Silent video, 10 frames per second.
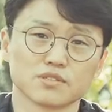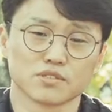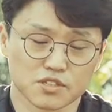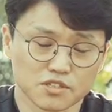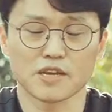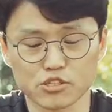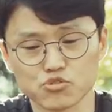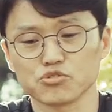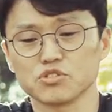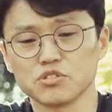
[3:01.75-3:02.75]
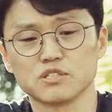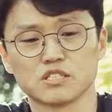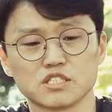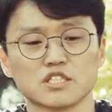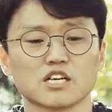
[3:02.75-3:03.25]
그런데 한쪽은
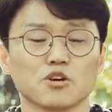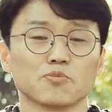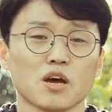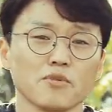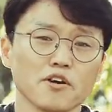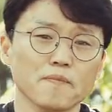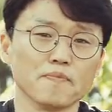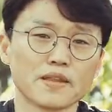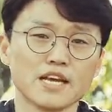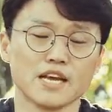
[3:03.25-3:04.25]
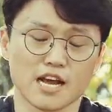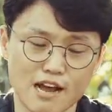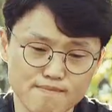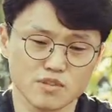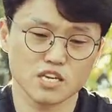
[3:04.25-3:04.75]
신앙이 없다면
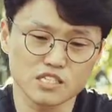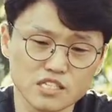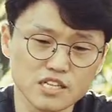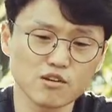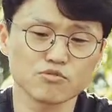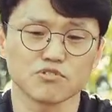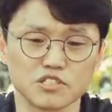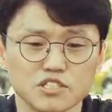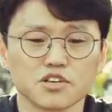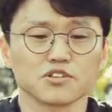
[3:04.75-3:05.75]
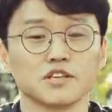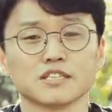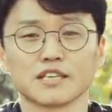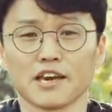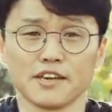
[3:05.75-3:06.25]
함께 신앙으로
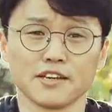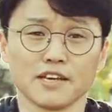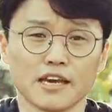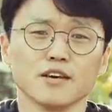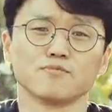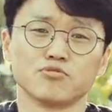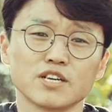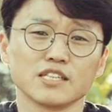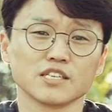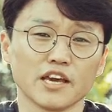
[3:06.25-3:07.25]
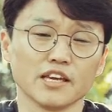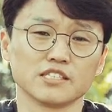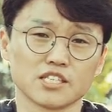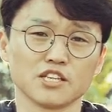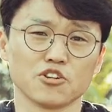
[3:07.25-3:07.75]
이겨내는 게
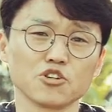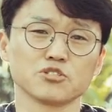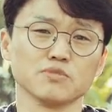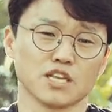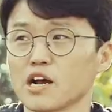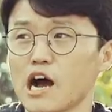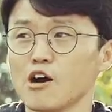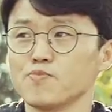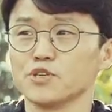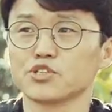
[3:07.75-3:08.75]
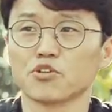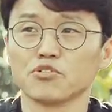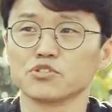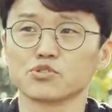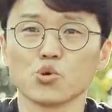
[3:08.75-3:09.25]
불가능해지게 될 것입니다. 아홉 번째로
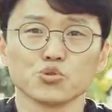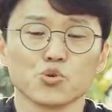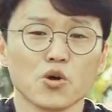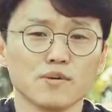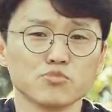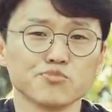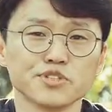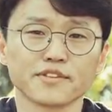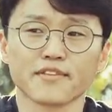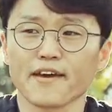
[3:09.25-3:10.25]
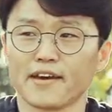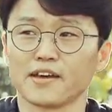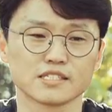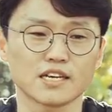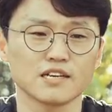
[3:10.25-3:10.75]
이건 소소한 부분인데
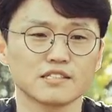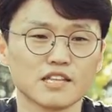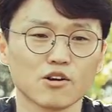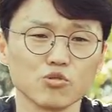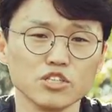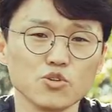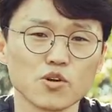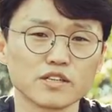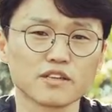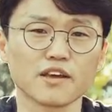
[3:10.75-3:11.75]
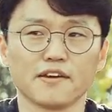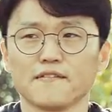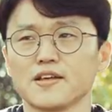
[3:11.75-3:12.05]
차를 타고 이동할 때